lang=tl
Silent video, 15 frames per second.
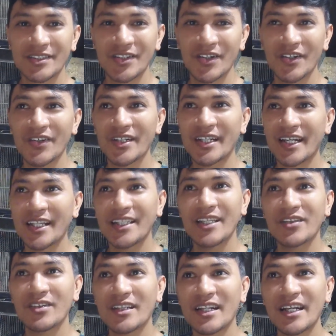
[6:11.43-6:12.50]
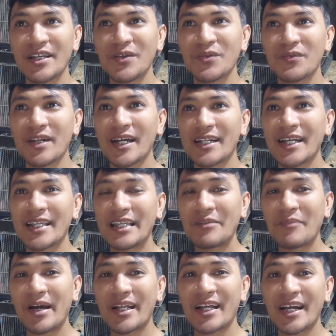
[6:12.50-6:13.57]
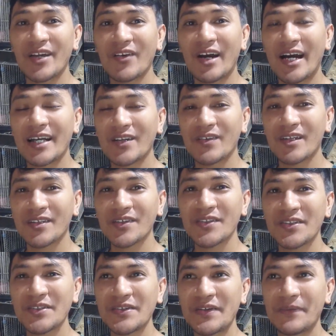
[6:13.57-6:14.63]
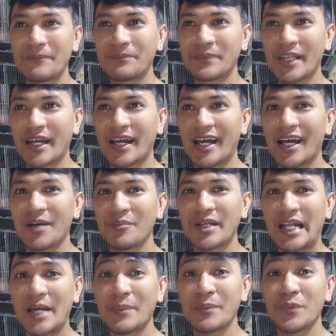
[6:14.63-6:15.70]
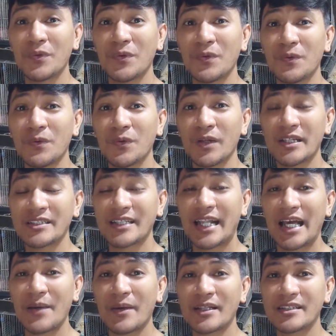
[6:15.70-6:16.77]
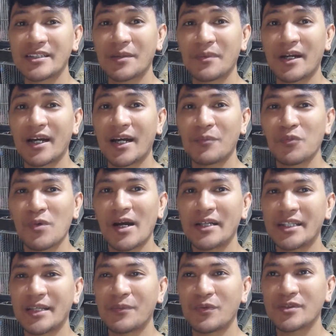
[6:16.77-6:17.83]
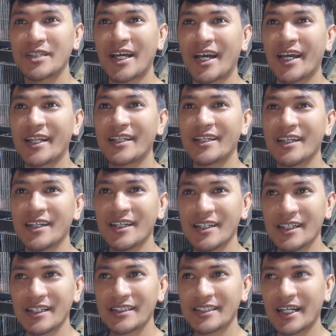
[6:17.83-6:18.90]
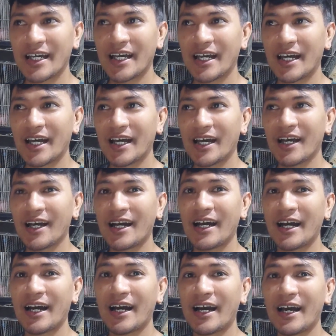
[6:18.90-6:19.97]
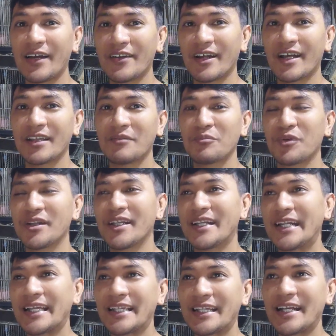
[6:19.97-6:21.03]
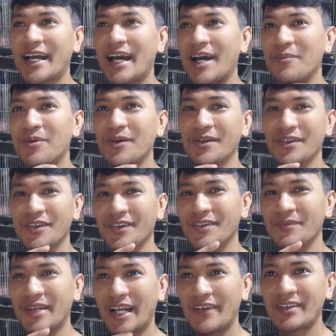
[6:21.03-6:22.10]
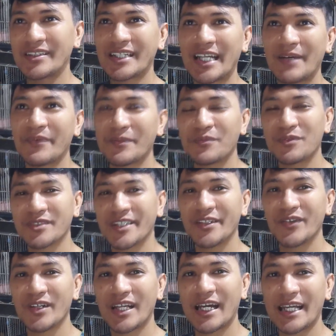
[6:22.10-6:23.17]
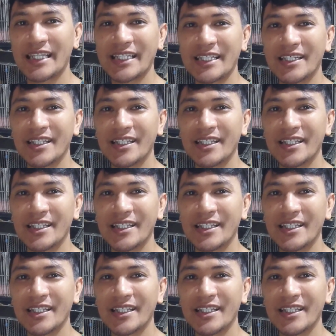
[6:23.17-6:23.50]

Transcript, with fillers: so yun, hanggang dito na lang yung vlog natin para ngayong araw na to, no? Uh, marami pong ulit salamat sa mga bumati po sa akin sa uh, ano natin, birthday natin kahapon. Yun, maraming salamat po sa inyong lahat.